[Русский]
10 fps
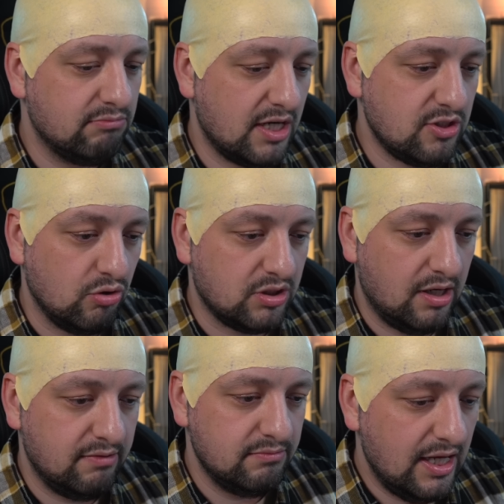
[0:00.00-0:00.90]

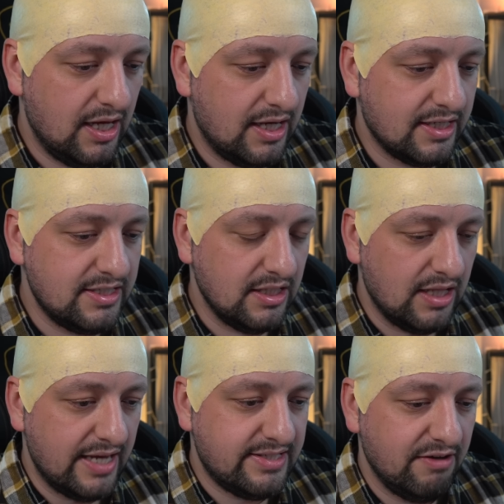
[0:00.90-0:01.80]
Красотка. Э,
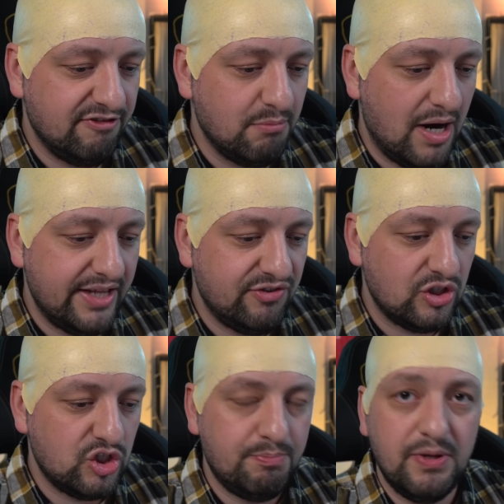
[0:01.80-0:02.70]
родилась в мае
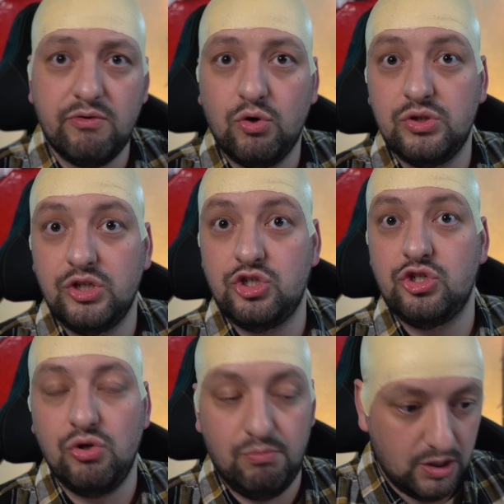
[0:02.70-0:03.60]
2001 года
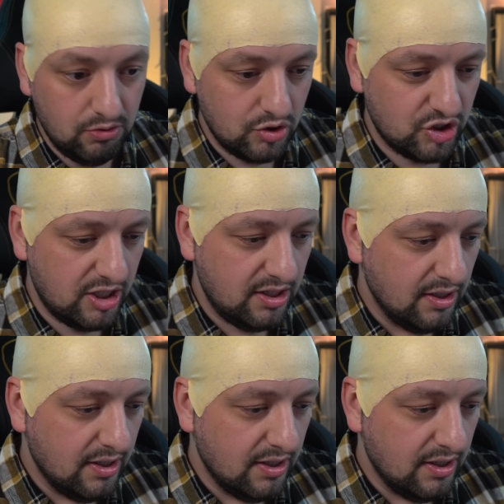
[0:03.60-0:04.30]
еще моложе.